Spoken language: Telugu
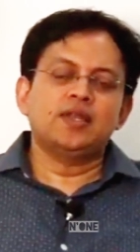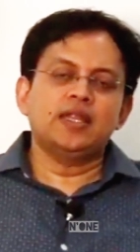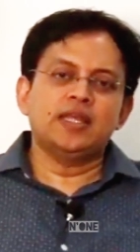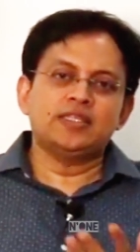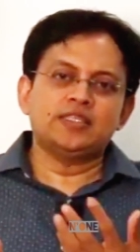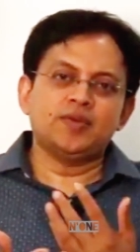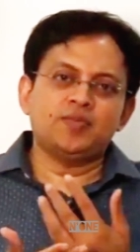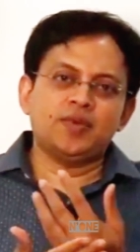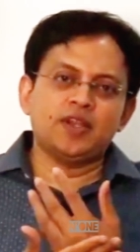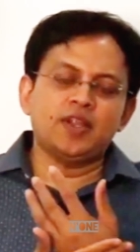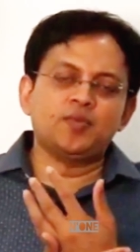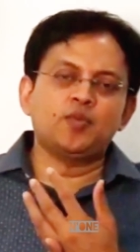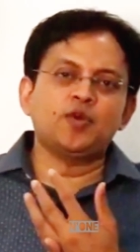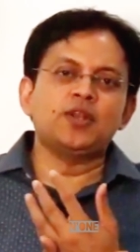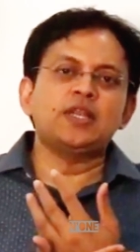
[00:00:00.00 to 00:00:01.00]
నేను చెప్పిన
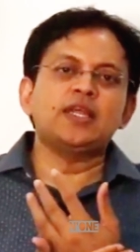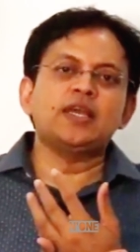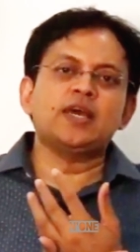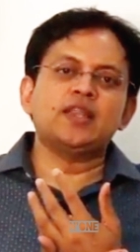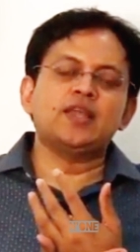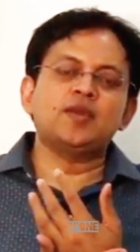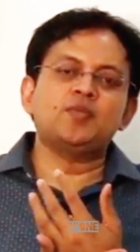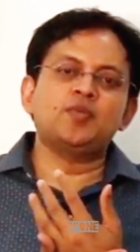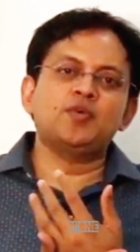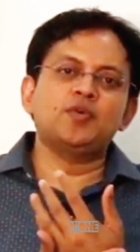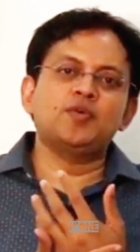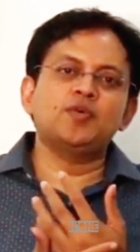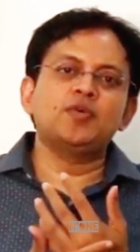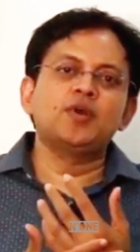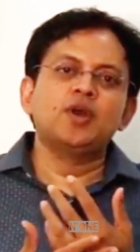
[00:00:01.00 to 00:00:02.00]
బొల్లి అదేమో
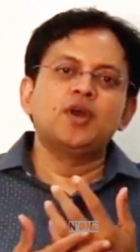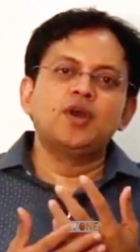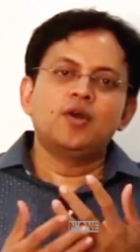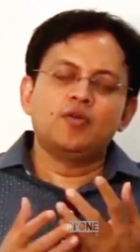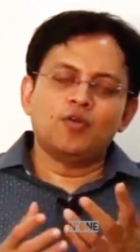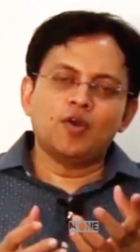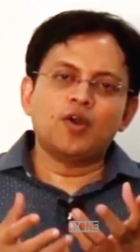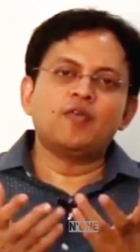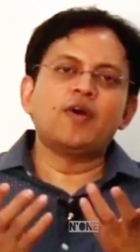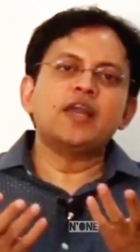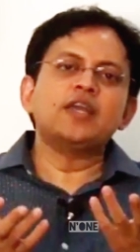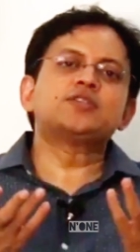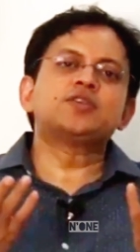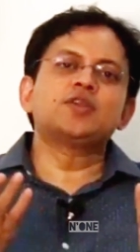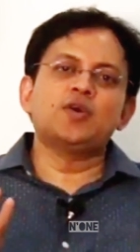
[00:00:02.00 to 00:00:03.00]
ఒక
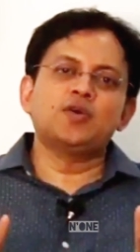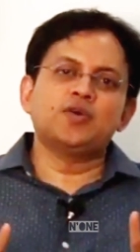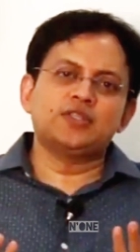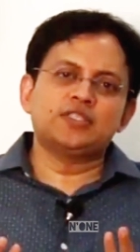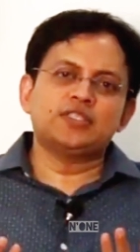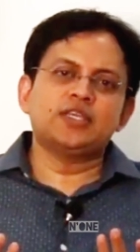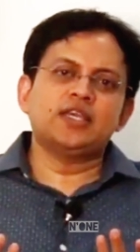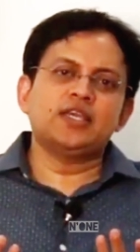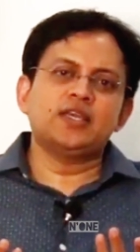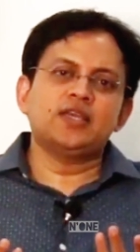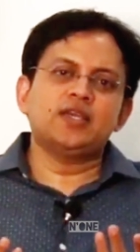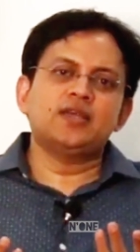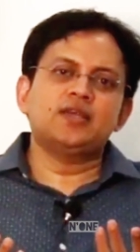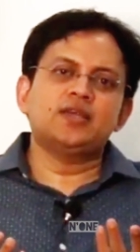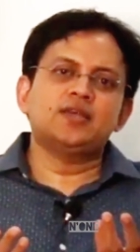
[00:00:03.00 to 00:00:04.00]
వయసులో వచ్చే
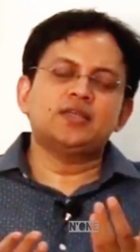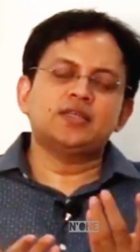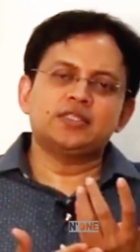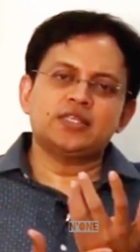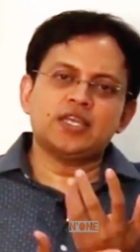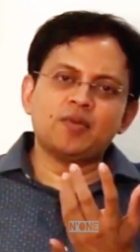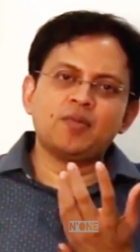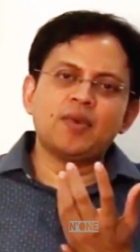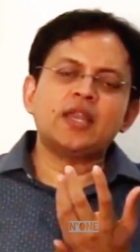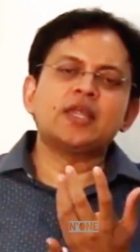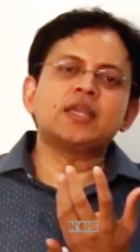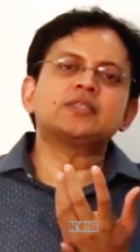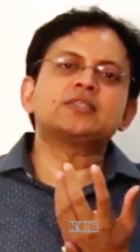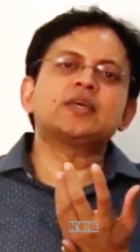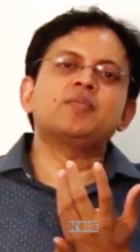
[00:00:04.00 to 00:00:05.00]

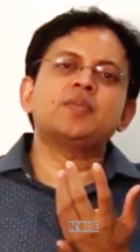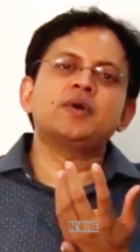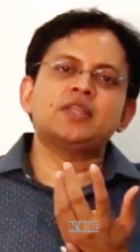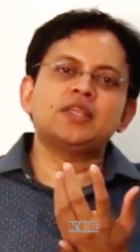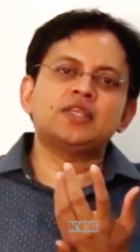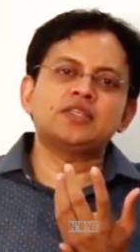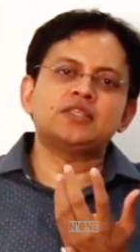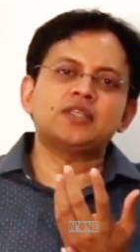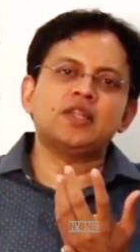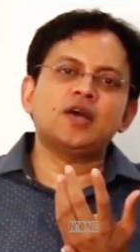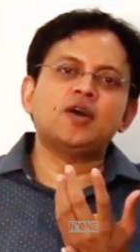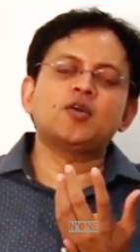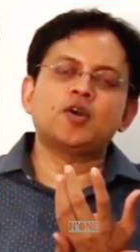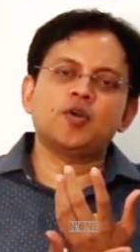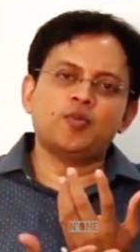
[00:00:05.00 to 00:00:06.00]
చర్మానికి సంబంధించిన
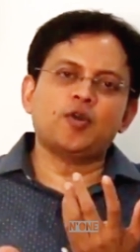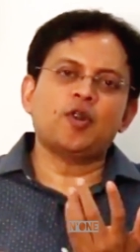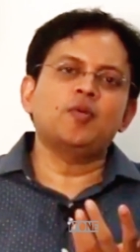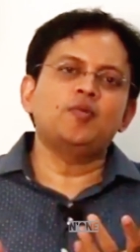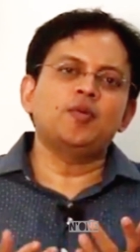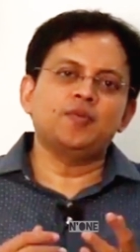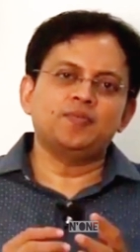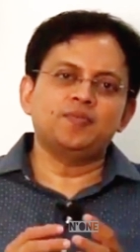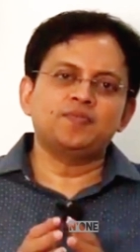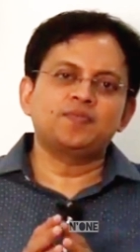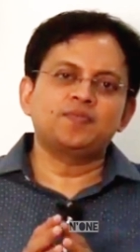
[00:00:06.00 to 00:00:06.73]
ఒక ప్రాబ్లం